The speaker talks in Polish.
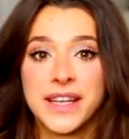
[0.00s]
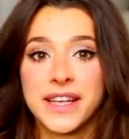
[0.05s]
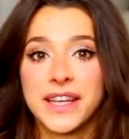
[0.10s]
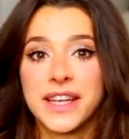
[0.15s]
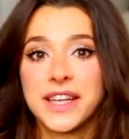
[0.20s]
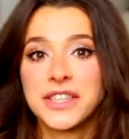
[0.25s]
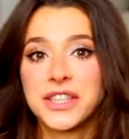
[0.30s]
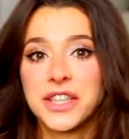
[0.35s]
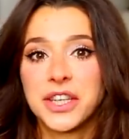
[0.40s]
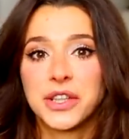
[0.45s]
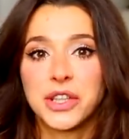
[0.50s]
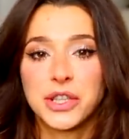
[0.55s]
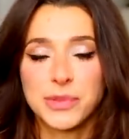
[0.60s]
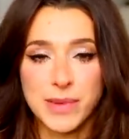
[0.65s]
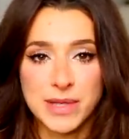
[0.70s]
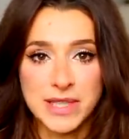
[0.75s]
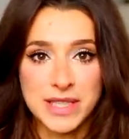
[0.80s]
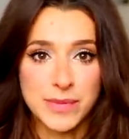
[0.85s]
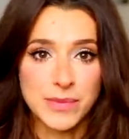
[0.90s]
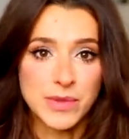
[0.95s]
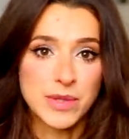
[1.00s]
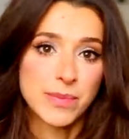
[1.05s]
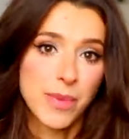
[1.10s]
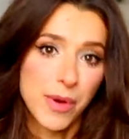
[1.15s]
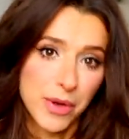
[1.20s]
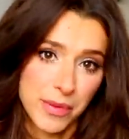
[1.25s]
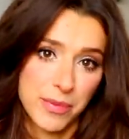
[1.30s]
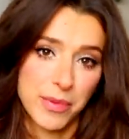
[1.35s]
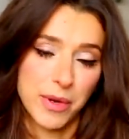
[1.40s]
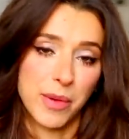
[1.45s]
I jeśli ktoś ma z tym
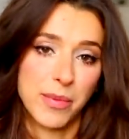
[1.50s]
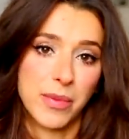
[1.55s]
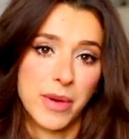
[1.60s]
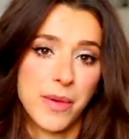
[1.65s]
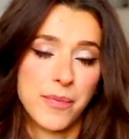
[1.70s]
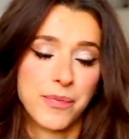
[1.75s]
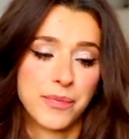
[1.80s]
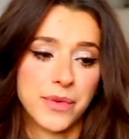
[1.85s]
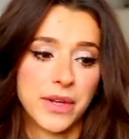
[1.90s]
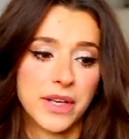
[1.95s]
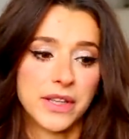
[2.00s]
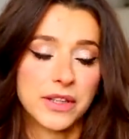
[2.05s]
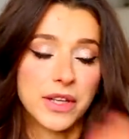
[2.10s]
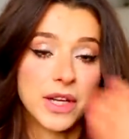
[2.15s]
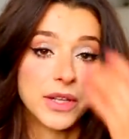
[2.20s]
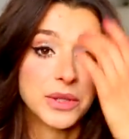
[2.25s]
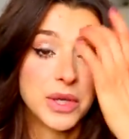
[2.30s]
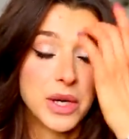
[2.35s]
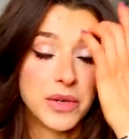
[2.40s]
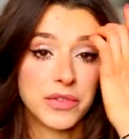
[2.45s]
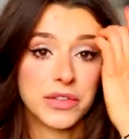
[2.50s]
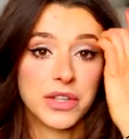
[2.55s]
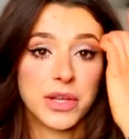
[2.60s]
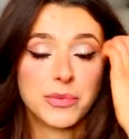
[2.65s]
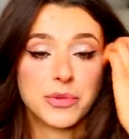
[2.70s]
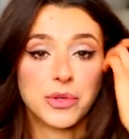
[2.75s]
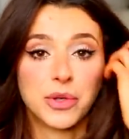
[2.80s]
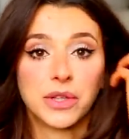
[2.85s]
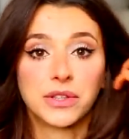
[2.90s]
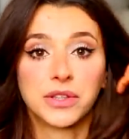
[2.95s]
spory problem, dodatkowo
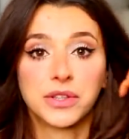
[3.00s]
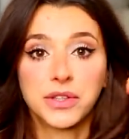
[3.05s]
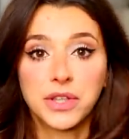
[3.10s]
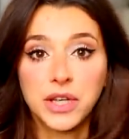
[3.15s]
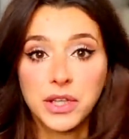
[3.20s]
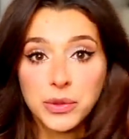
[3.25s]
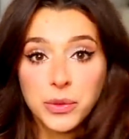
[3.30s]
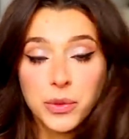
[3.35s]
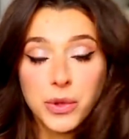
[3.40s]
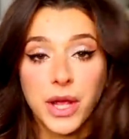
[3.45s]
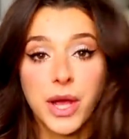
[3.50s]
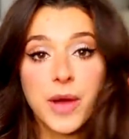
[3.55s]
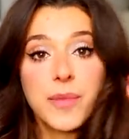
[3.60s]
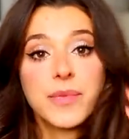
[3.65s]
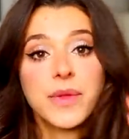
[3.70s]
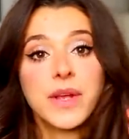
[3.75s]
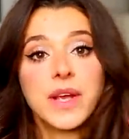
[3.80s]
na przykład trenuje